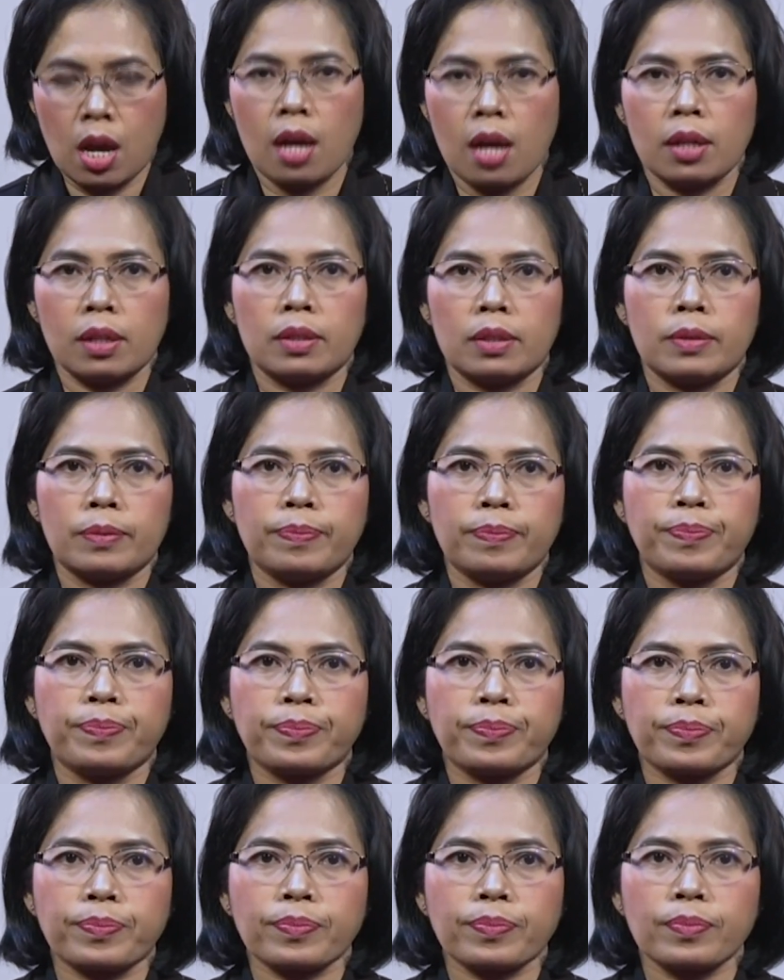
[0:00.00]
Berarti
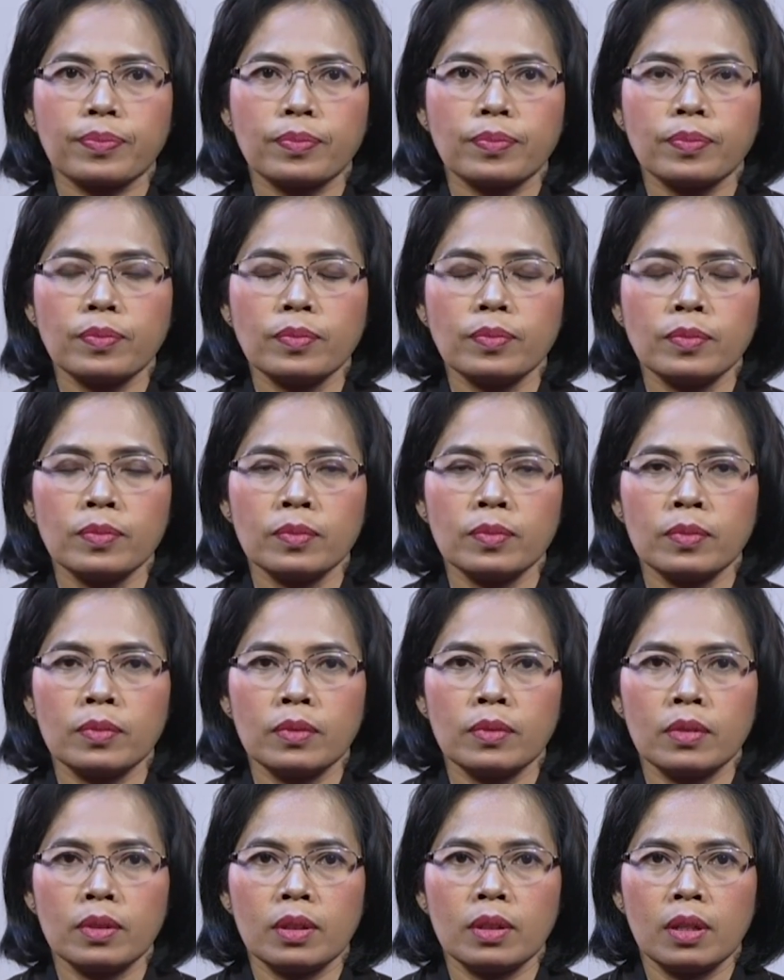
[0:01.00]
dari Bethlehem sampai
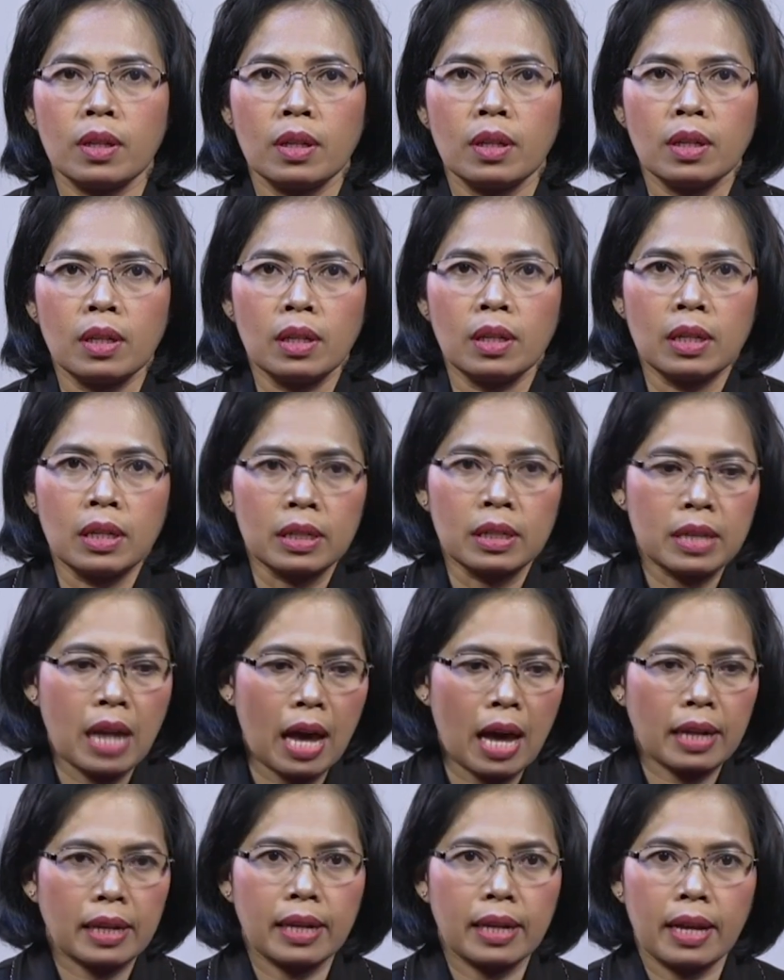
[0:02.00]
Golgota yang kita
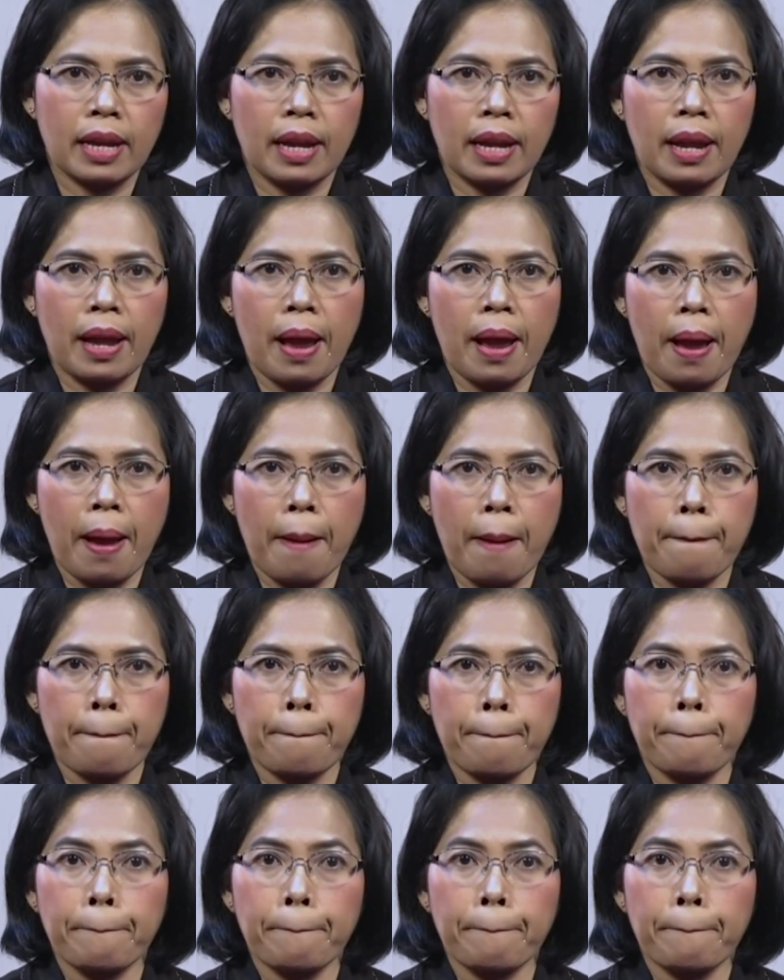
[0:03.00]
pelajari adalah satu.